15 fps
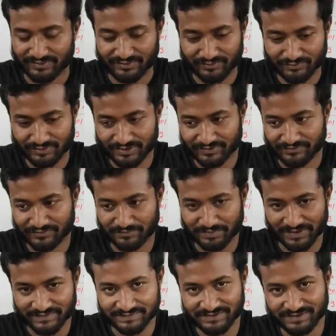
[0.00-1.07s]
নৌকাটা যখন
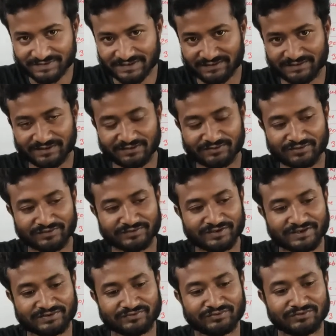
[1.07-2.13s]
পাশ দিয়ে যাচ্ছিল তখন
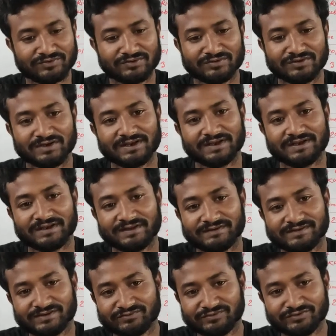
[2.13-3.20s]
তারা শুনলো
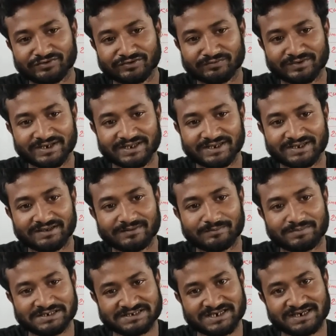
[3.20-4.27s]
যে দুইজন মিলে
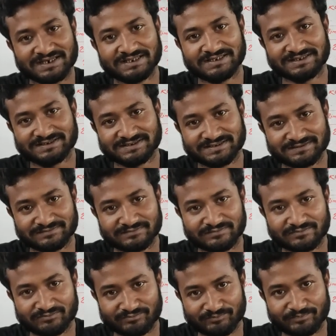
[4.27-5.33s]
পাশা খেলতেছে
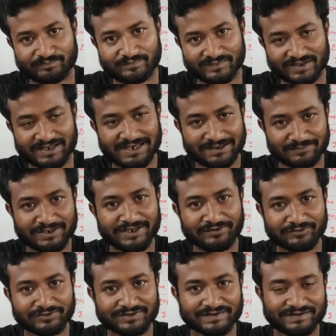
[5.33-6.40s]
গ্যামলিং
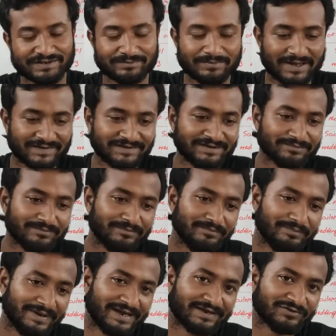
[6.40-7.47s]
করতেছে বাজি
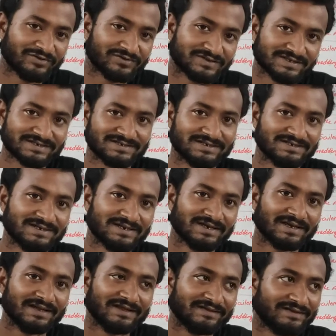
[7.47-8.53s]
বেড ধরতেছে
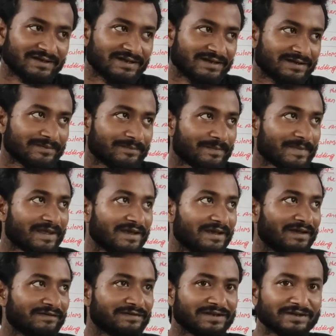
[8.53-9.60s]
যে
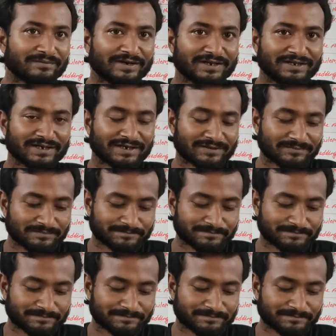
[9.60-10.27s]
এনশিয়ান মেডিনার